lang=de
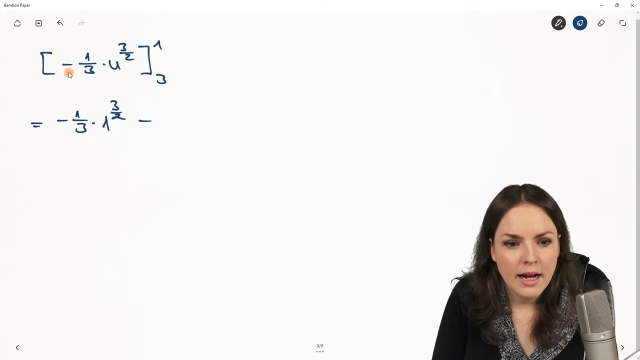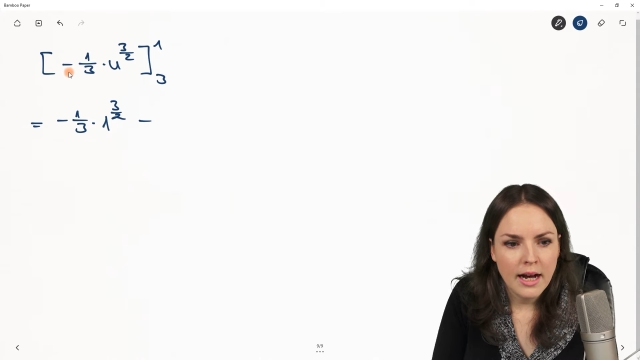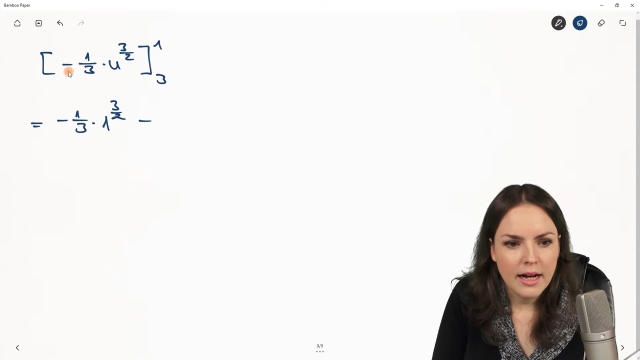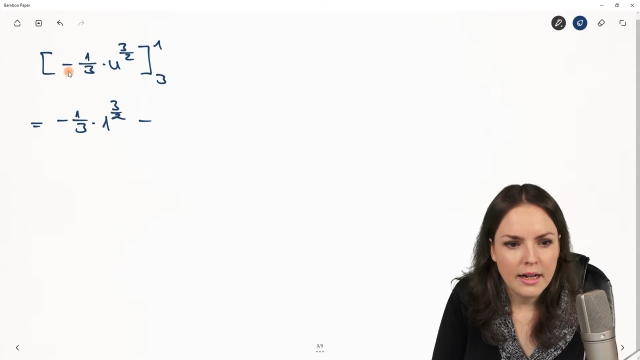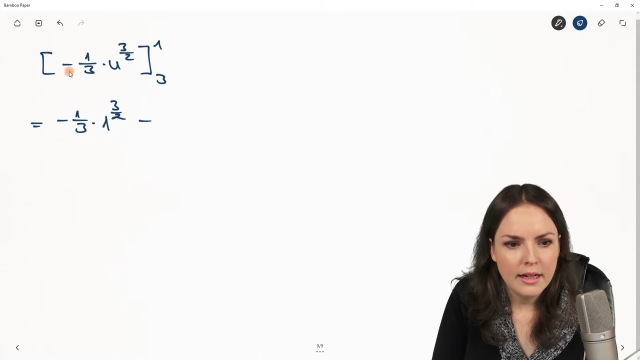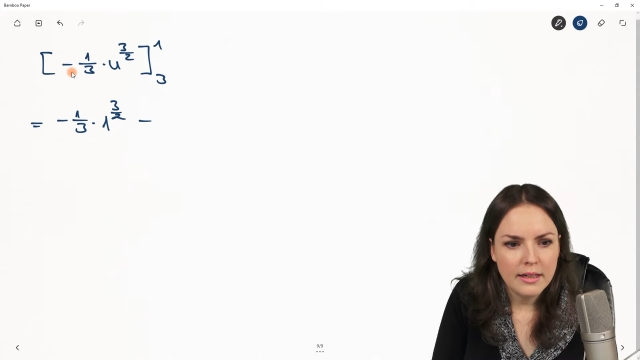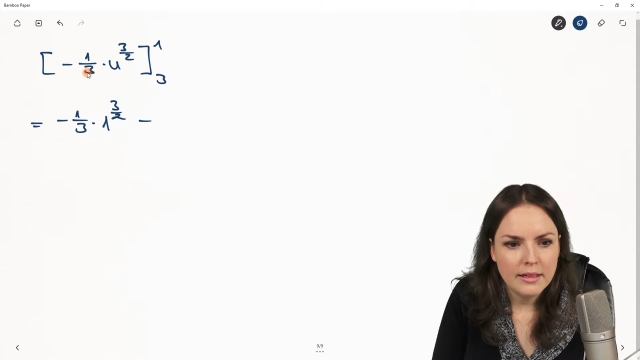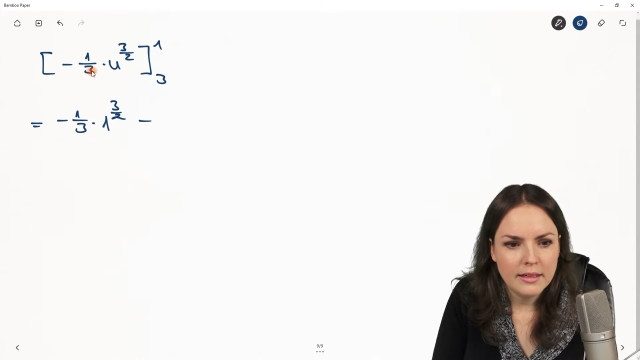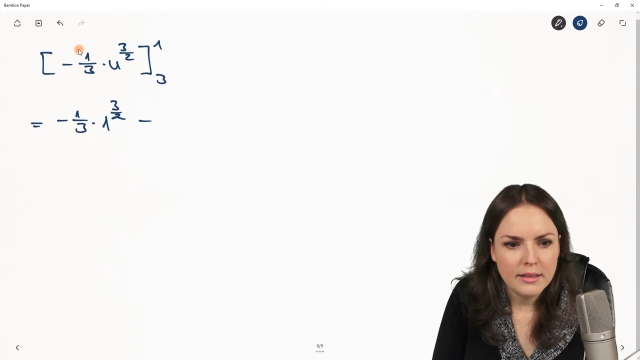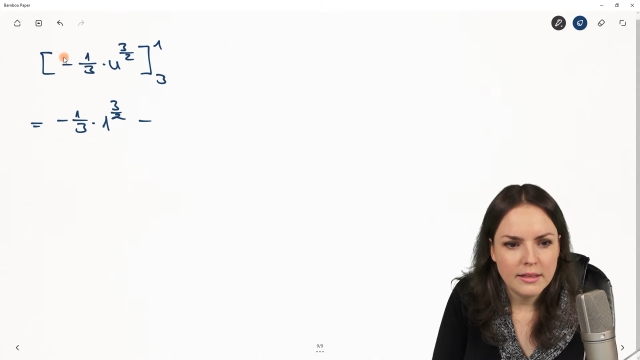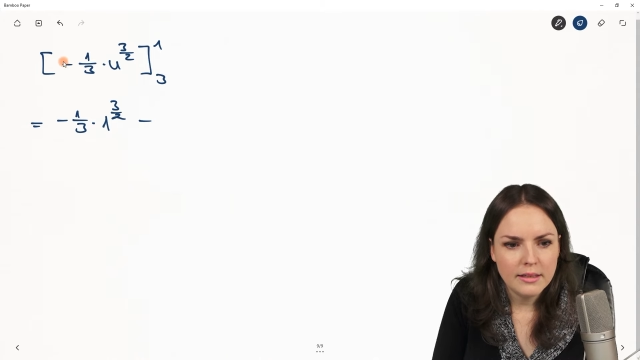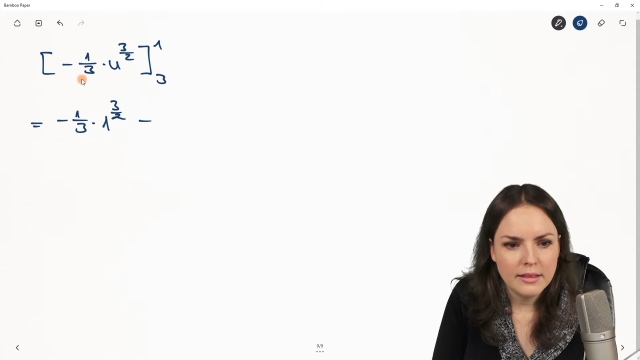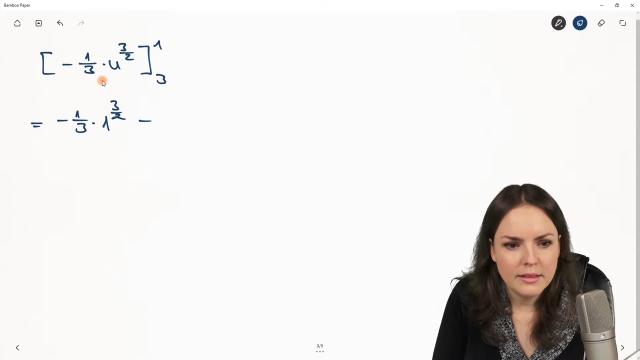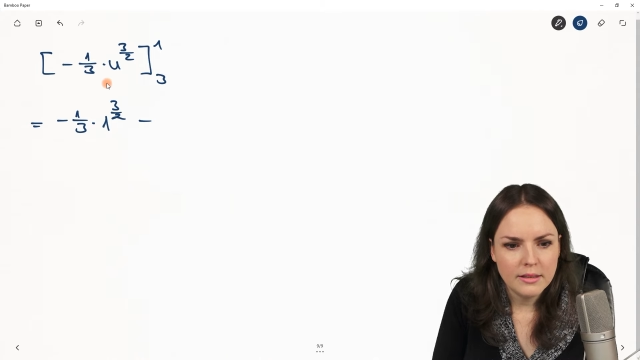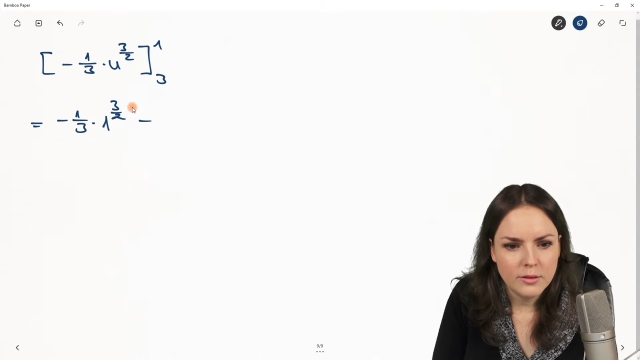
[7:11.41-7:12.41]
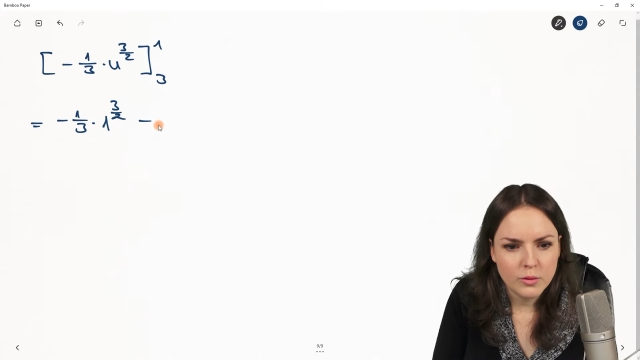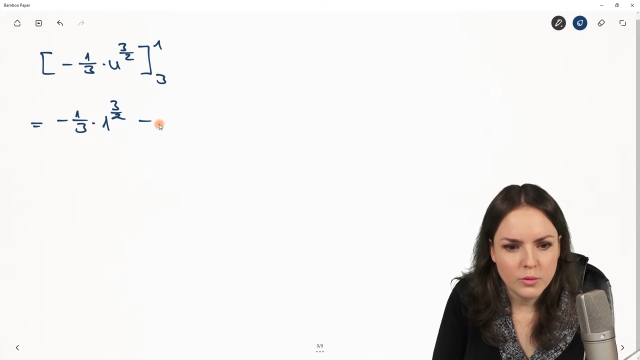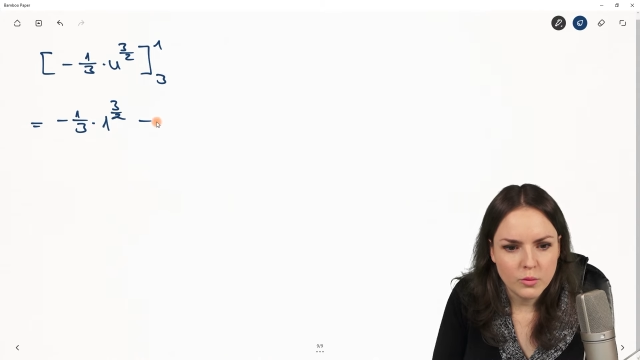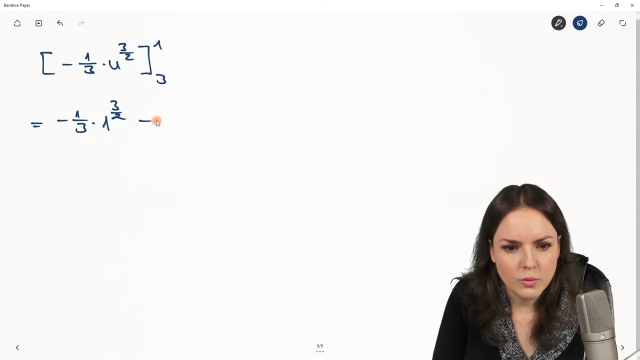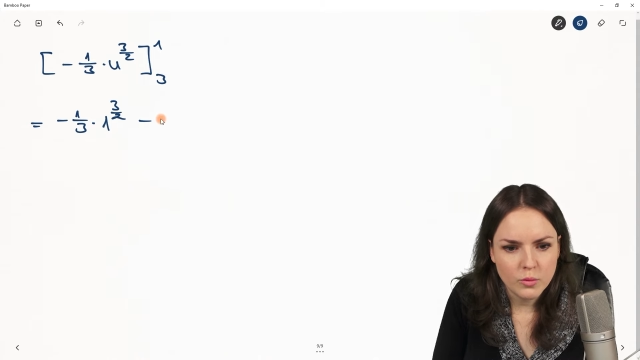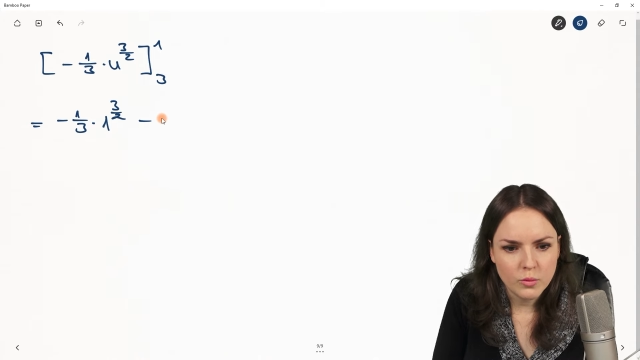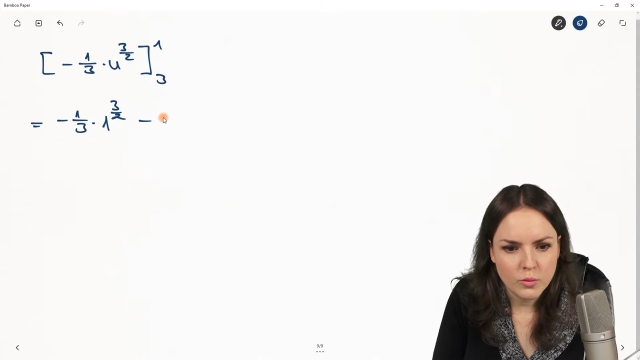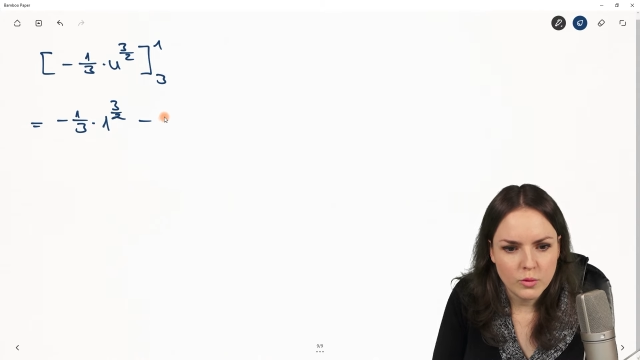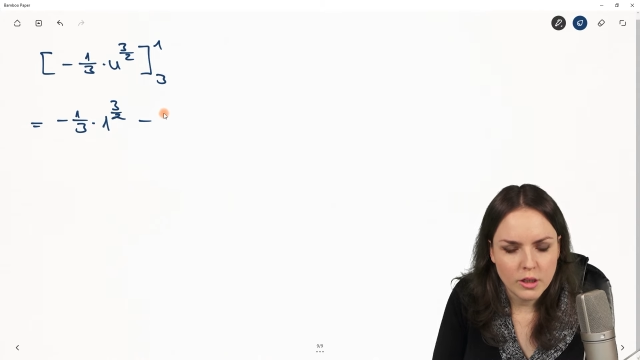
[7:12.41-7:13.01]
Also,